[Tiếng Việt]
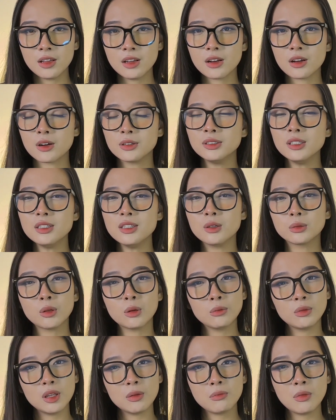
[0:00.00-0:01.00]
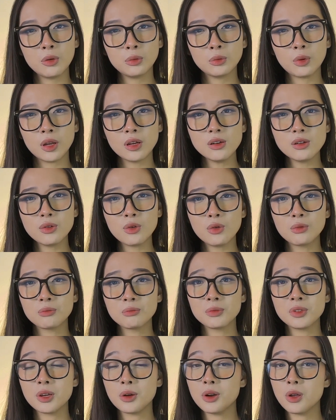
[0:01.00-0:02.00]
Có rất nhiều thông tin mâu thuẫn cùng
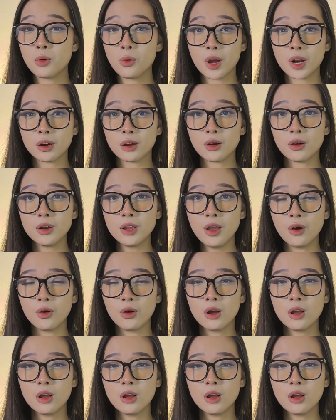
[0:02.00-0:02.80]
nhiều điều khoản khó hiểu.